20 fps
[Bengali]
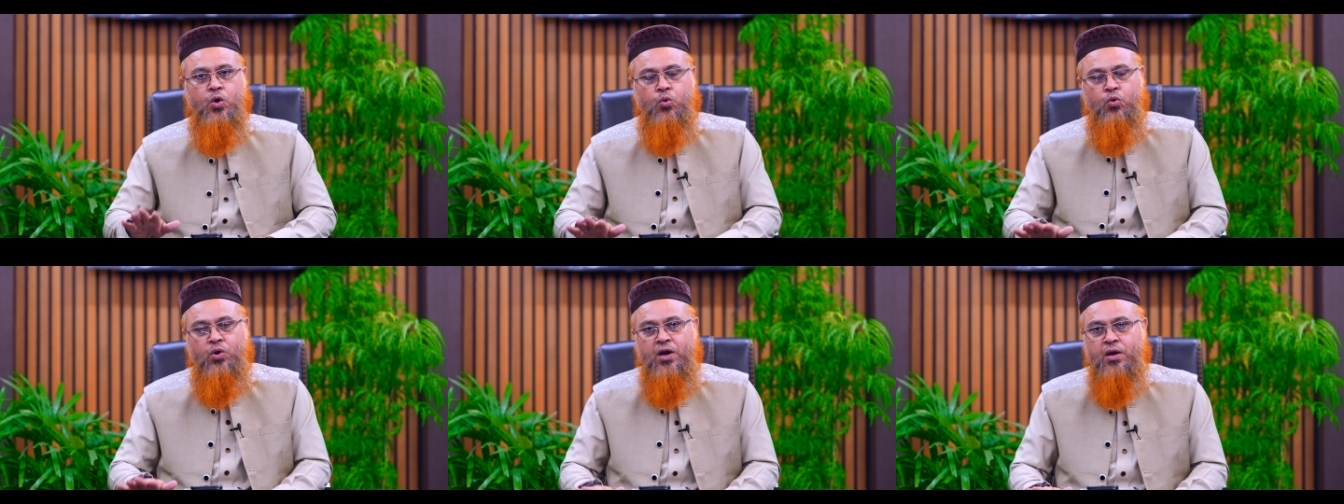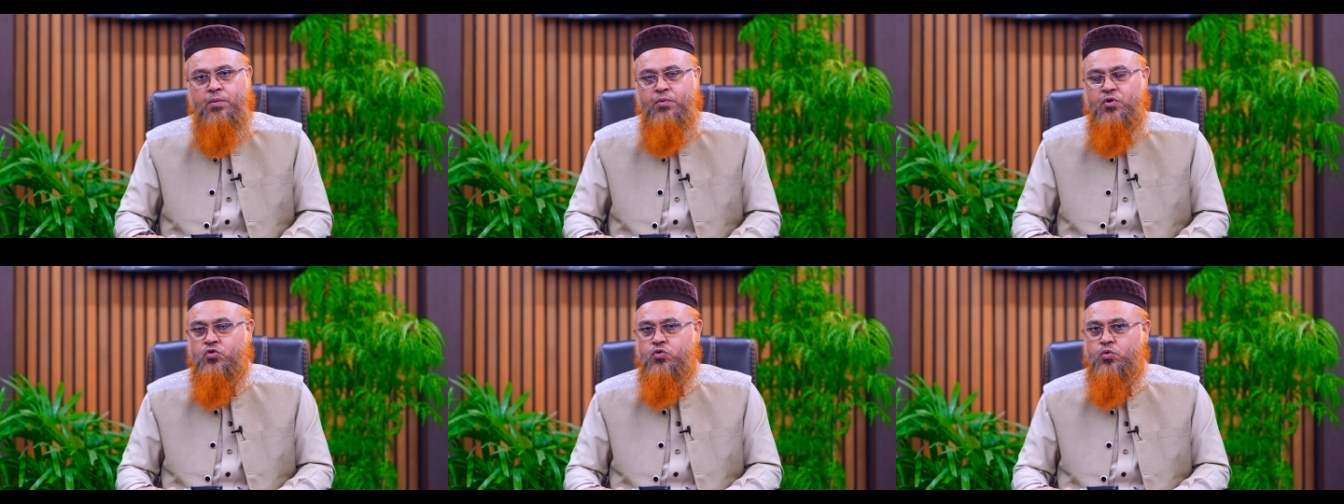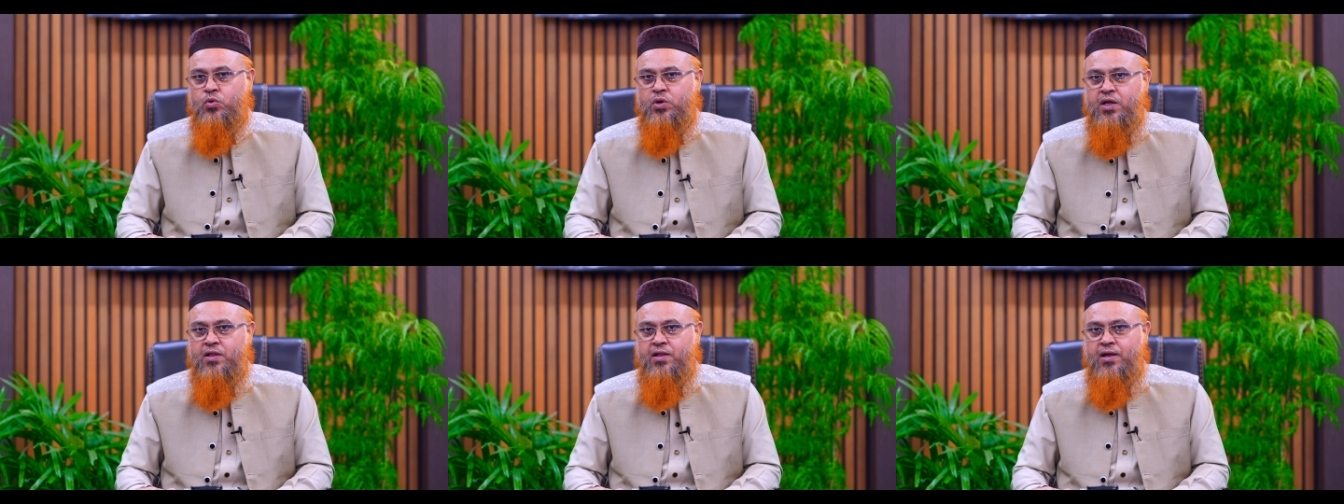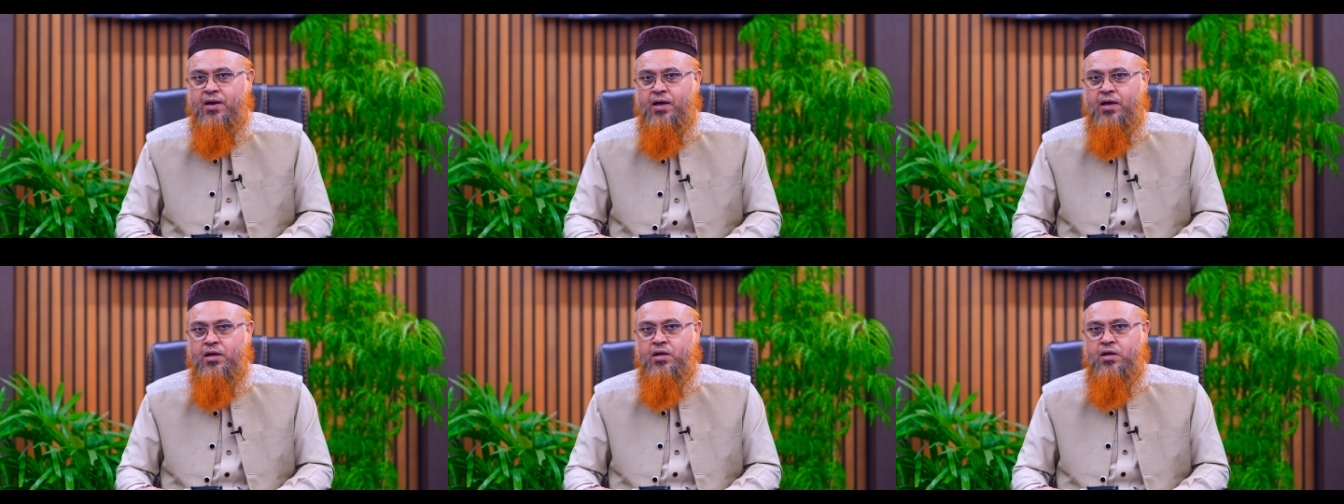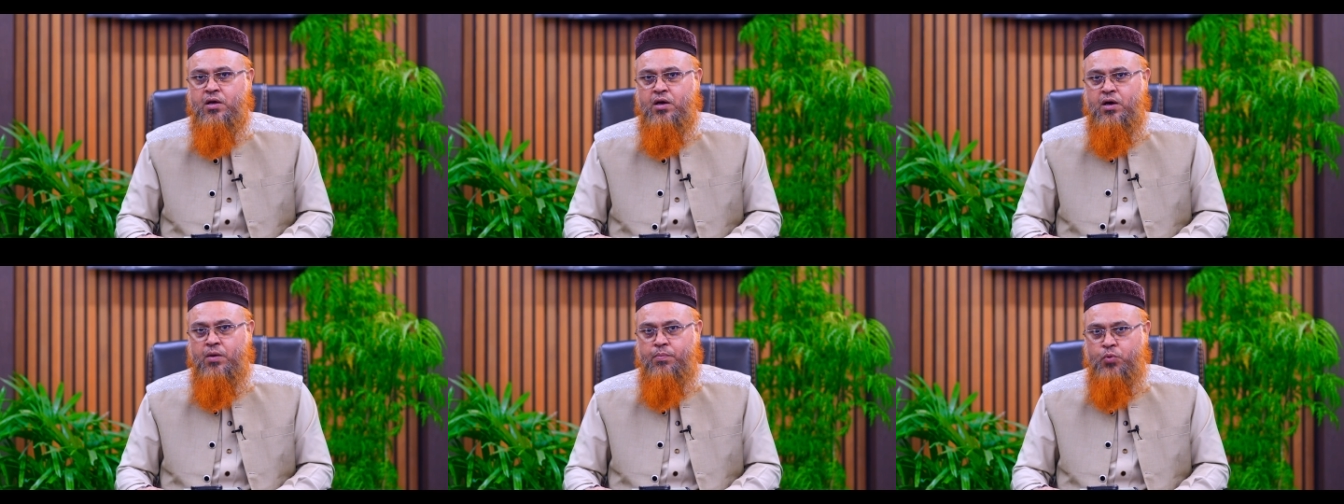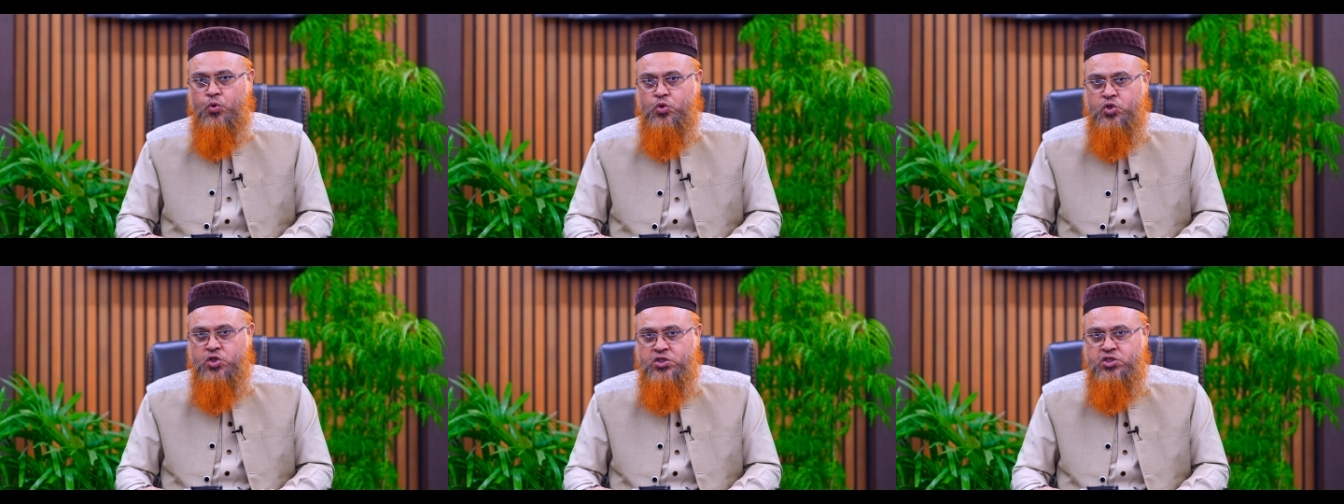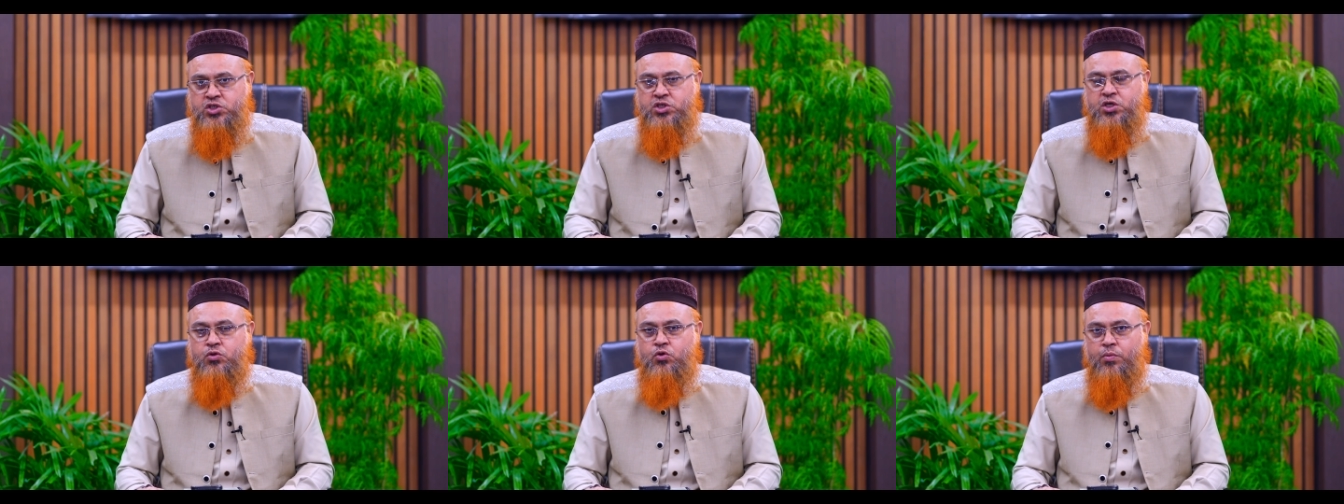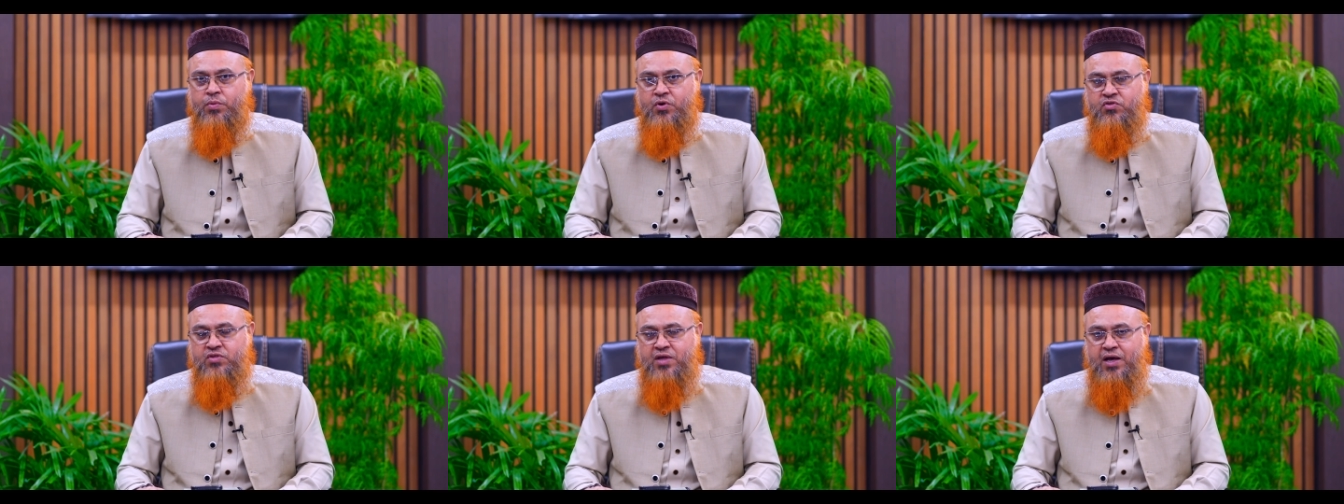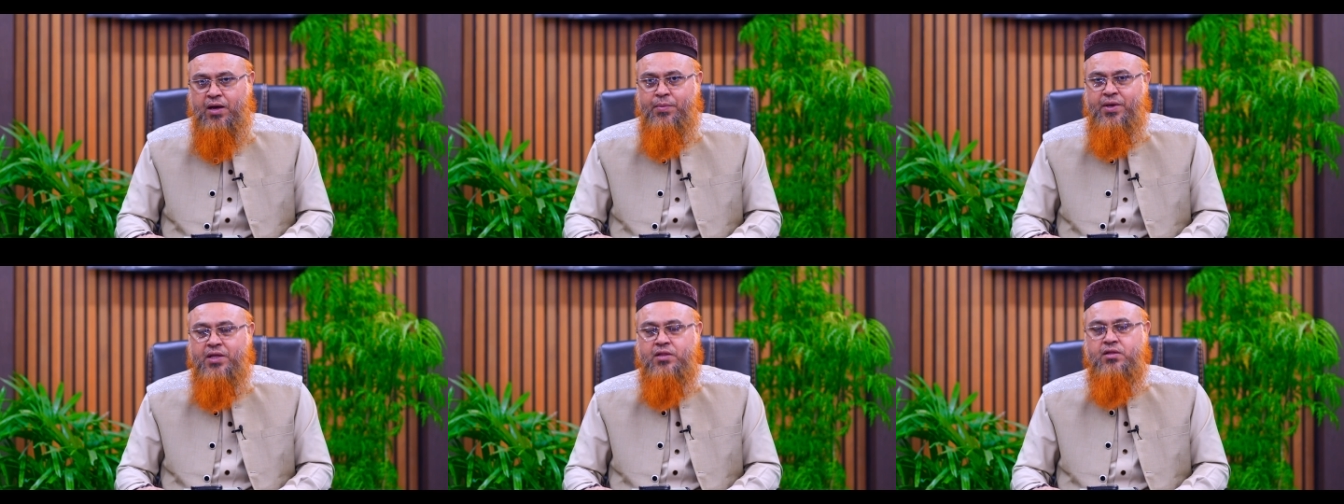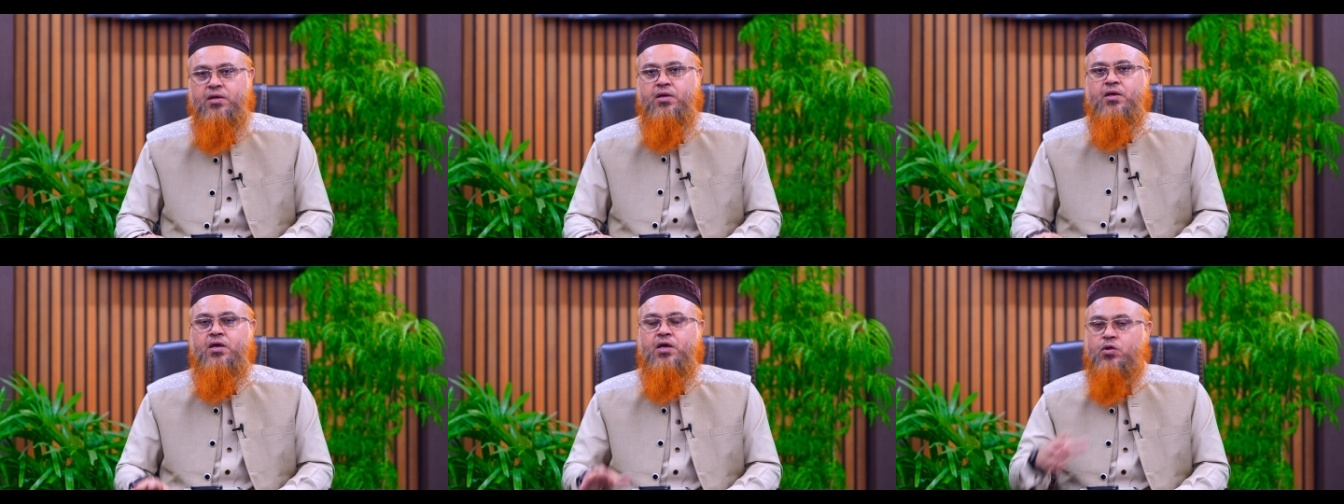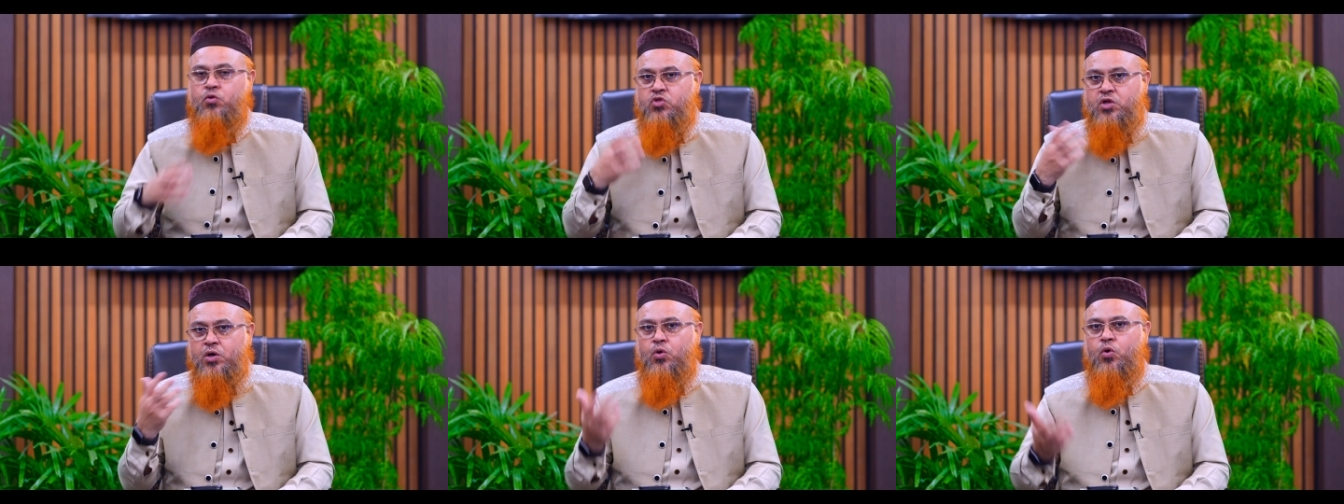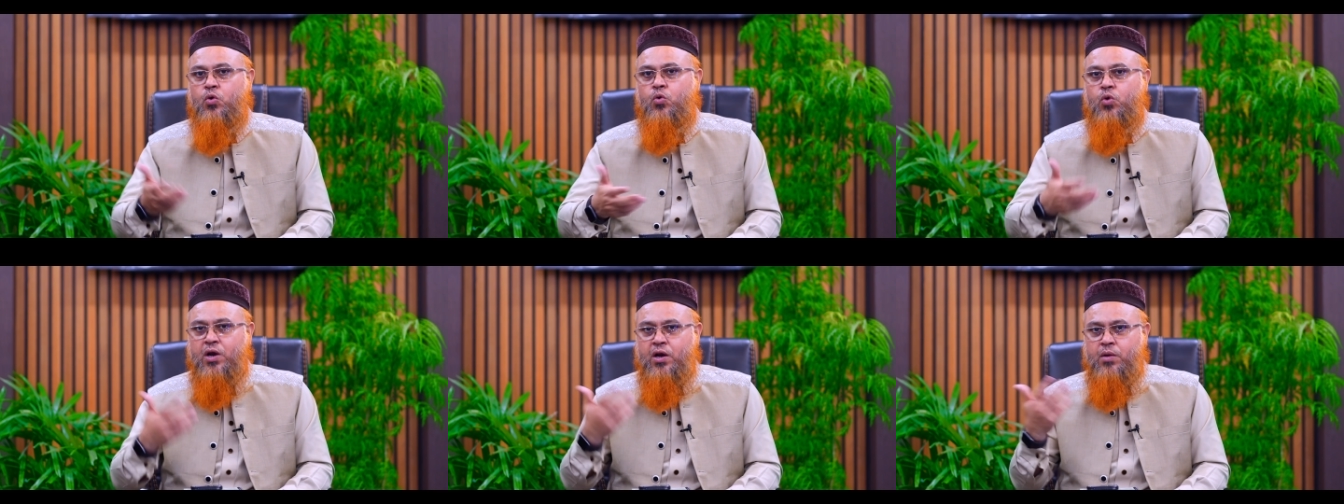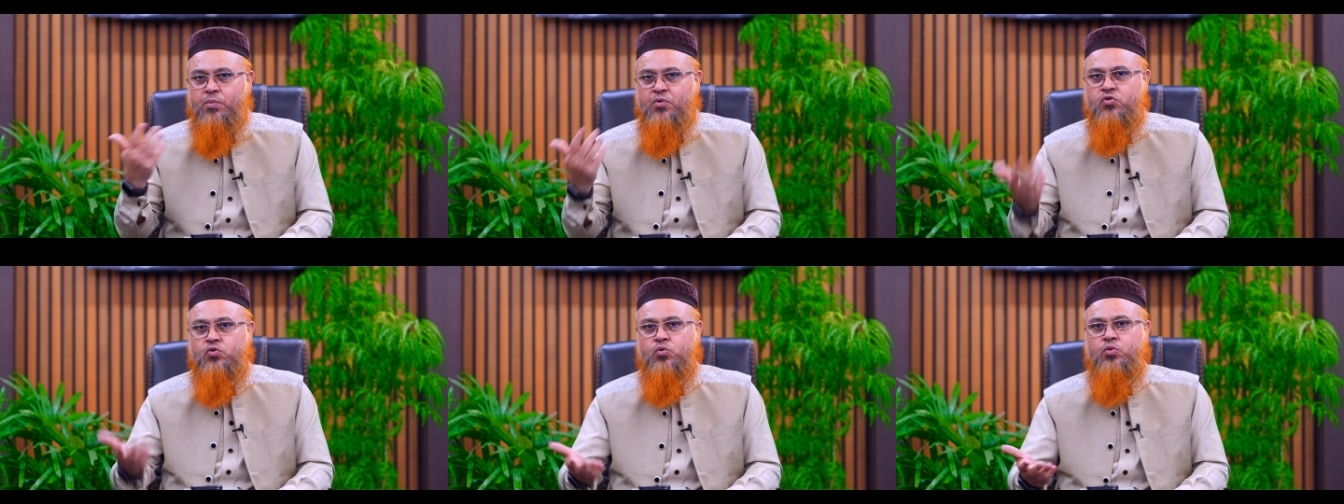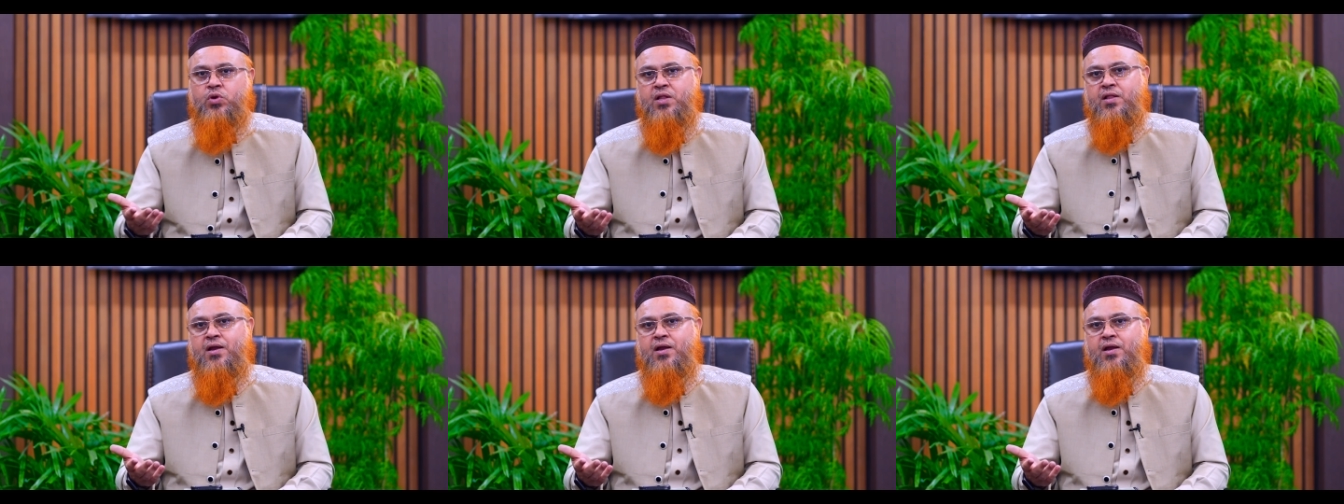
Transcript: কোরআন এবং সন্না দ্বারা প্রতিষ্ঠিত এবং সাবেত কিন্তু যেগুলো কোরআন এবং সুন্না